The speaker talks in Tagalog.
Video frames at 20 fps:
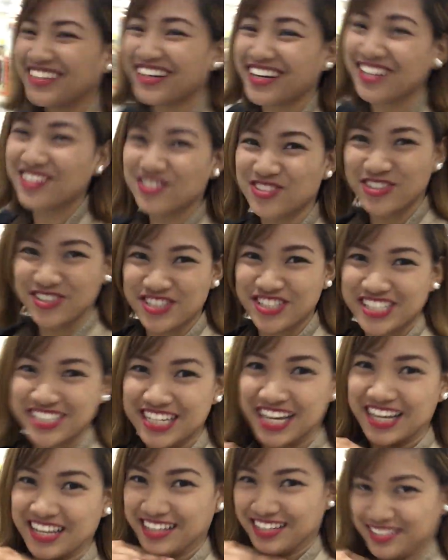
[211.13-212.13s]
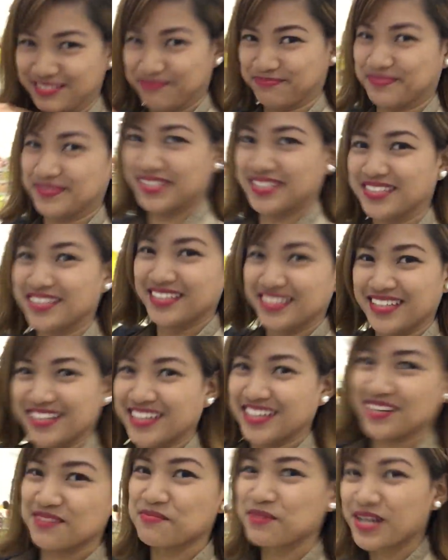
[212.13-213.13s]
nakalusot siya dahil,
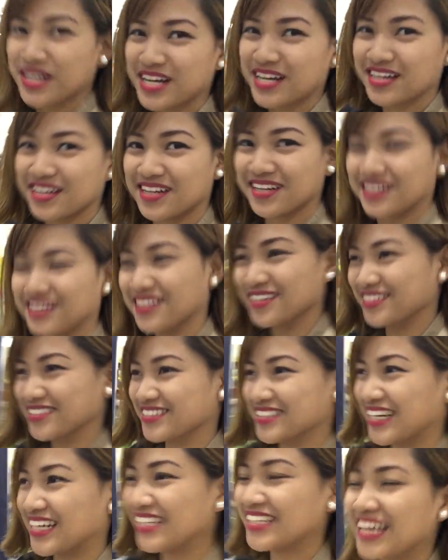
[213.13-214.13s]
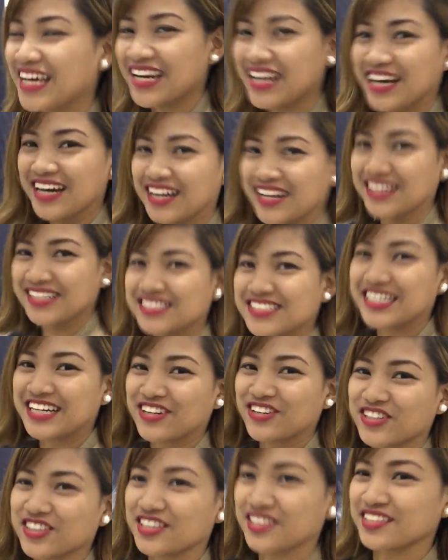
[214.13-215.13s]
alam mo na, ganda lang.
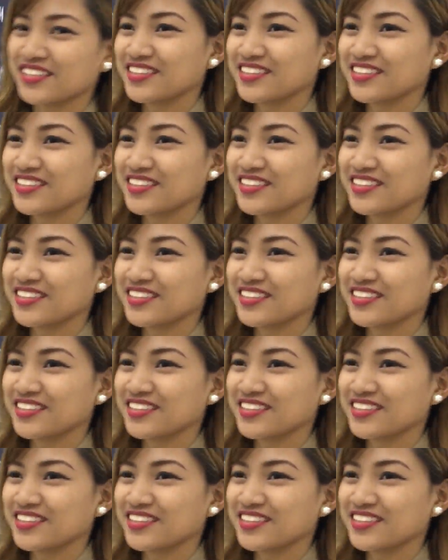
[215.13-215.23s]
Charot.